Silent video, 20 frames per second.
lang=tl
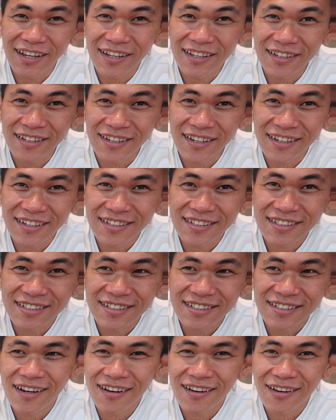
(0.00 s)
natin guys.
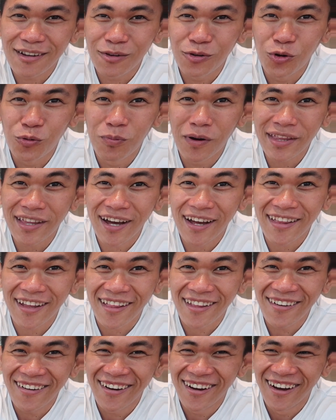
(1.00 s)
Lobat ata
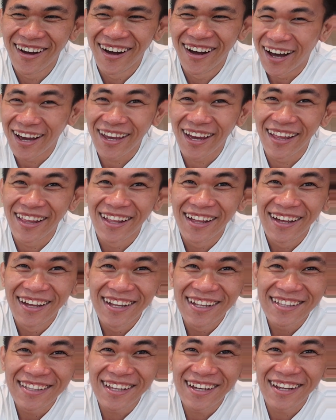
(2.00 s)
to. Ayan.
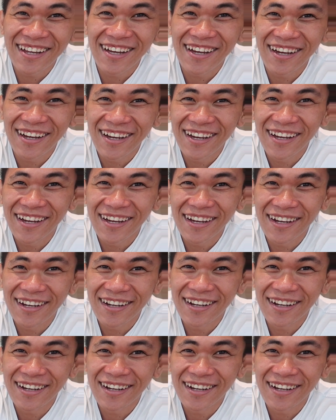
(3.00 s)
Tada!